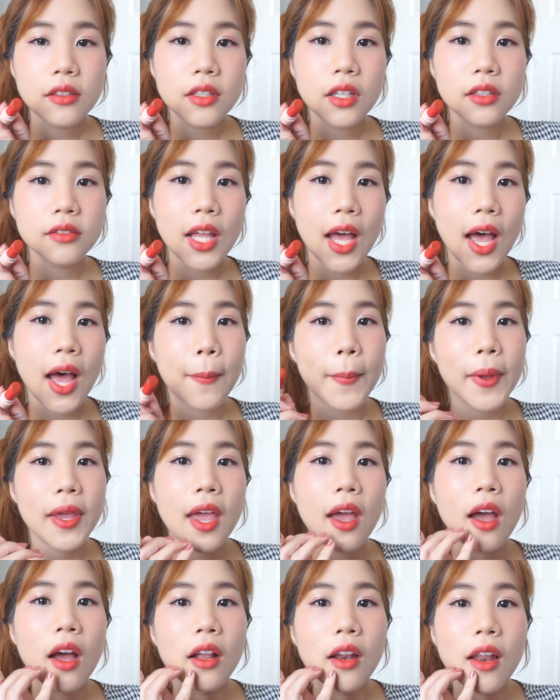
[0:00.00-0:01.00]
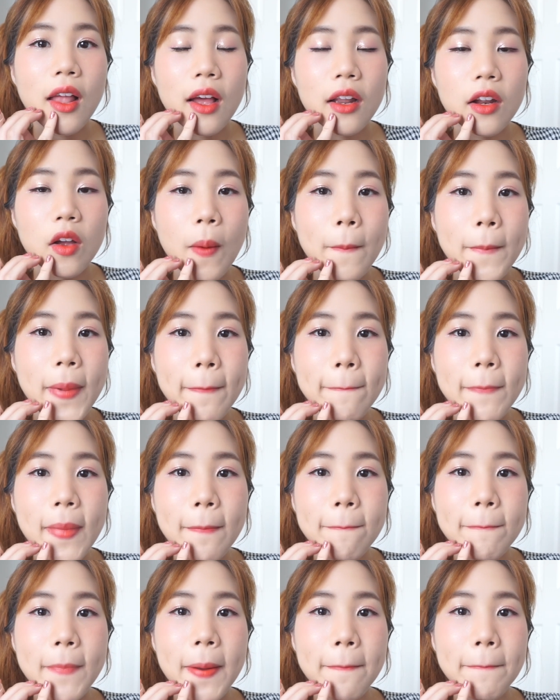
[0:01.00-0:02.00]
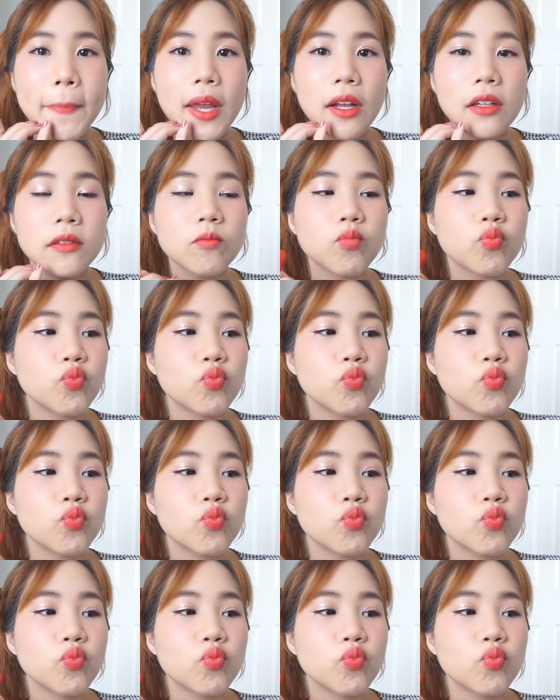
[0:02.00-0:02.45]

ต้องทาไปแค่ข้างล่างแล้วก็เมมเมมเมมอีก